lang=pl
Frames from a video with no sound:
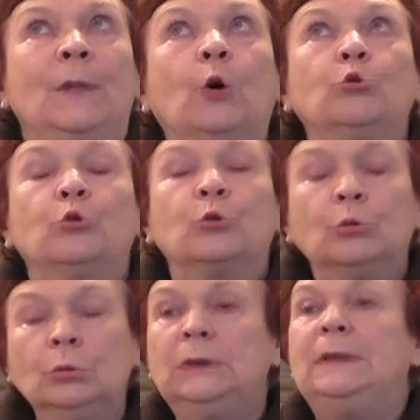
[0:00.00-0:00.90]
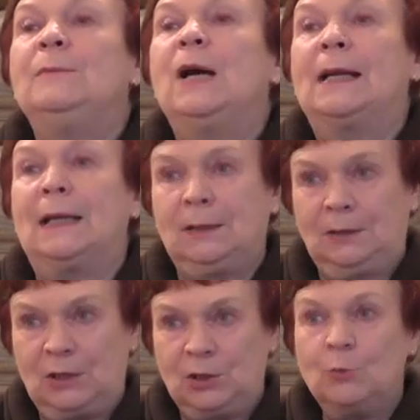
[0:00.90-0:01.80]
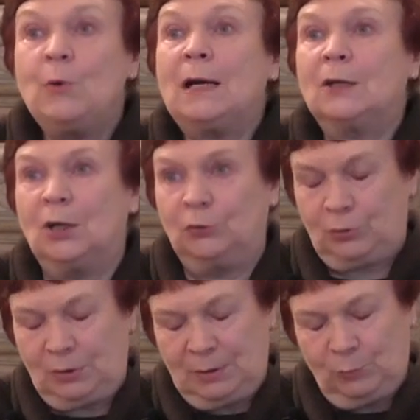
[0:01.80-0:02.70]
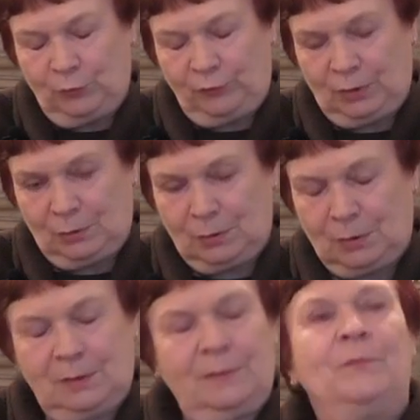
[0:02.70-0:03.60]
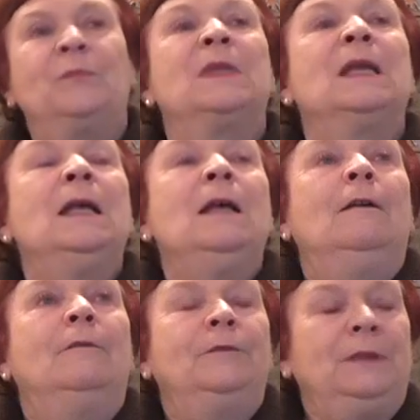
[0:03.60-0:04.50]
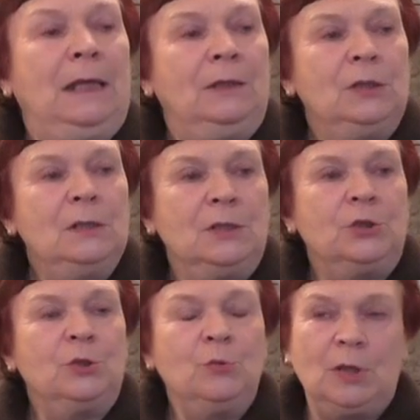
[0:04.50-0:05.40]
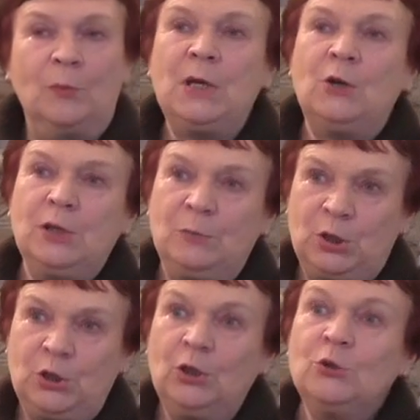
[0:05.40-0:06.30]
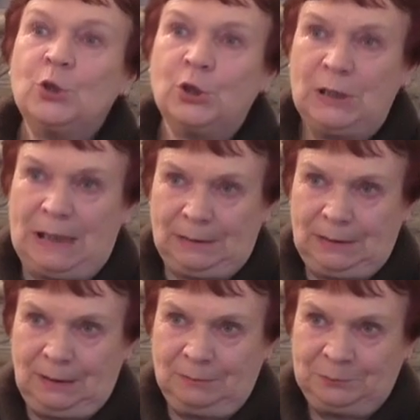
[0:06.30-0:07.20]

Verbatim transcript: o trudnym charakterze, łagodnie mówiąc. Wtedy liczył sobie 83 lata.